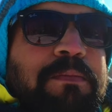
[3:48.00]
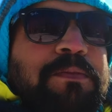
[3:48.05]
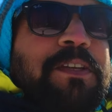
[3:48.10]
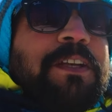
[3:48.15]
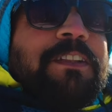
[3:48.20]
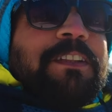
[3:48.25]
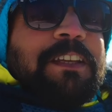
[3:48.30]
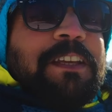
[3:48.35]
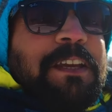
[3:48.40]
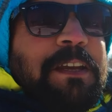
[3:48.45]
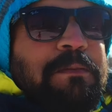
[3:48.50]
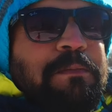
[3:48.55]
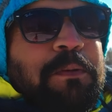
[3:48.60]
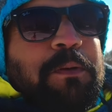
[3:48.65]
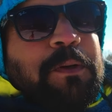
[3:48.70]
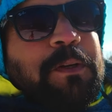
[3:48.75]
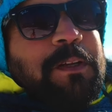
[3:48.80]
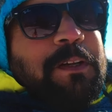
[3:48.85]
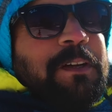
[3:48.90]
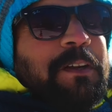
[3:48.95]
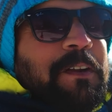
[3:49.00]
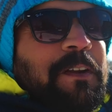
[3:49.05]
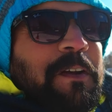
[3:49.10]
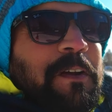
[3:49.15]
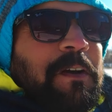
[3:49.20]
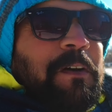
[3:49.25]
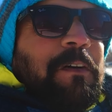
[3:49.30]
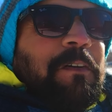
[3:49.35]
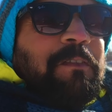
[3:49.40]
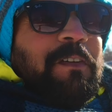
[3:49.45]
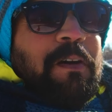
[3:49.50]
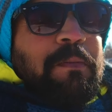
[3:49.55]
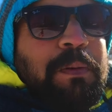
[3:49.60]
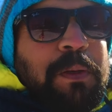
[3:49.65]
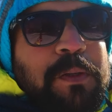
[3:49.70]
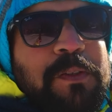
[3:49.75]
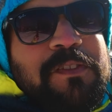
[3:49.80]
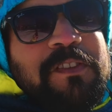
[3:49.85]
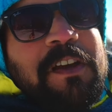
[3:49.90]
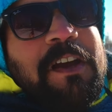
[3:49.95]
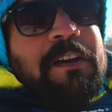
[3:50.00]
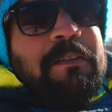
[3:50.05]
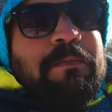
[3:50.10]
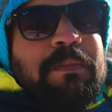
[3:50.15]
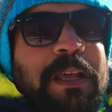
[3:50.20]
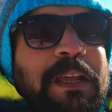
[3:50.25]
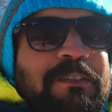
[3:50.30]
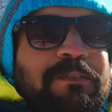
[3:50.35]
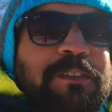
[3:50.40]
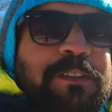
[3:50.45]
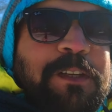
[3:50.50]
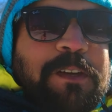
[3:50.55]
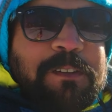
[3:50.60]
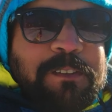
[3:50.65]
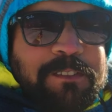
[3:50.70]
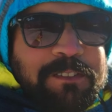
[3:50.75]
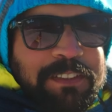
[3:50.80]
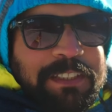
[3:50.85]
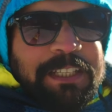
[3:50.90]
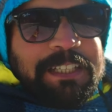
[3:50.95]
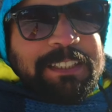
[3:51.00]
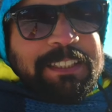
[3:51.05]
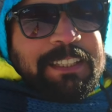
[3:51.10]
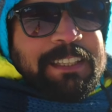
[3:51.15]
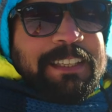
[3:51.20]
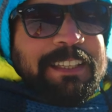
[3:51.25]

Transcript: हम चलते हैं एयरपोर्ट और वहाँ पे कुछ प्लेन फोटोग्राफी करते